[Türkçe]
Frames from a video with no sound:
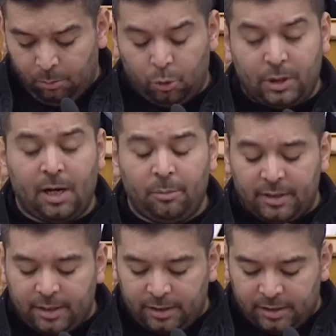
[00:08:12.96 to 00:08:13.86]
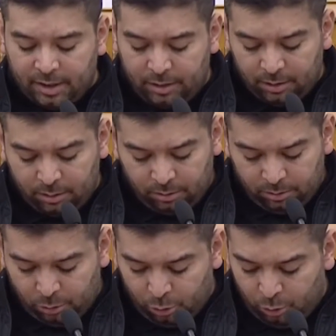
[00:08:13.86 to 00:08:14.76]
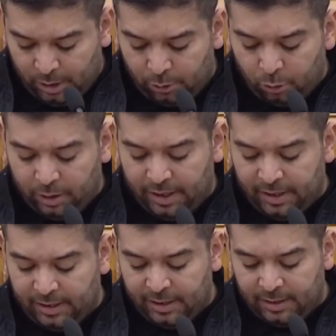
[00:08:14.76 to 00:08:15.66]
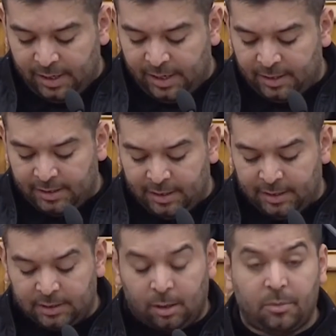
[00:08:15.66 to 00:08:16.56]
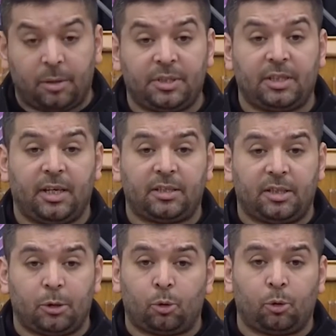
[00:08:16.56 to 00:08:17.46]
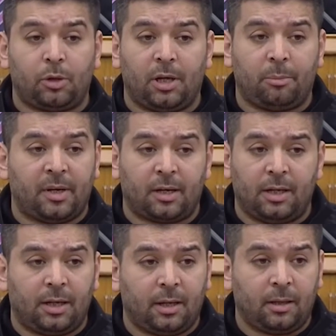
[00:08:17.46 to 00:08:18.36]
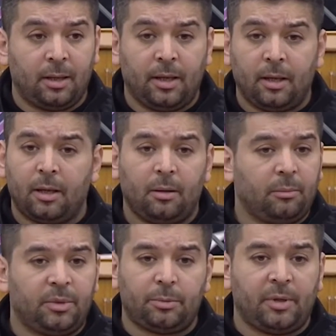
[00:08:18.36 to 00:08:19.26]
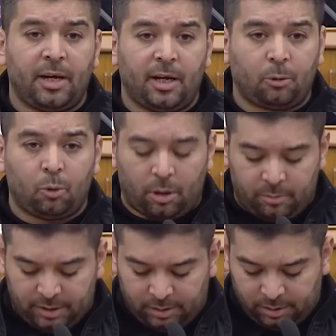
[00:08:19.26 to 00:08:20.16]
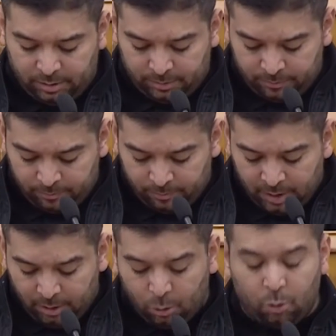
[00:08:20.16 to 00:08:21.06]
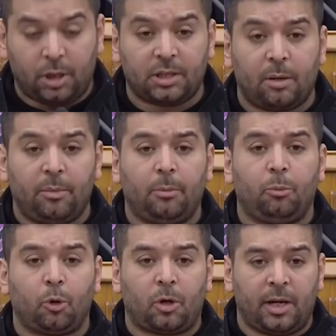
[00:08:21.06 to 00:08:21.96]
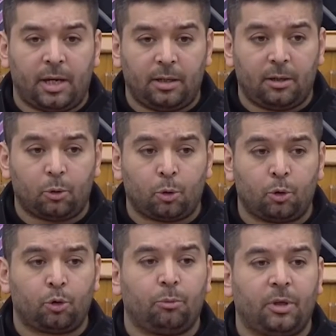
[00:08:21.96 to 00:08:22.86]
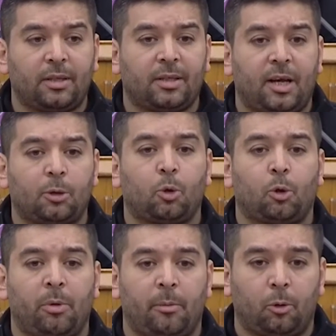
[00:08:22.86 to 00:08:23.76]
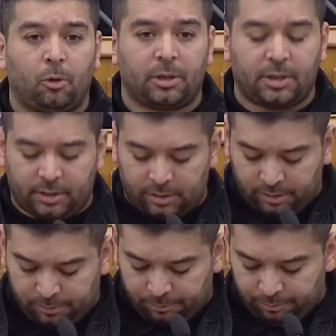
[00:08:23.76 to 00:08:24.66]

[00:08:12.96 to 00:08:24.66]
Bu gelmeden giden, günden güne eriyen, her gelen zamla bizi eksiye sürükleyen parayla biz bir hayal kuramayız. Kuracağım en büyük hayal çocuğumu yatağa aç sokmamak olacaktır.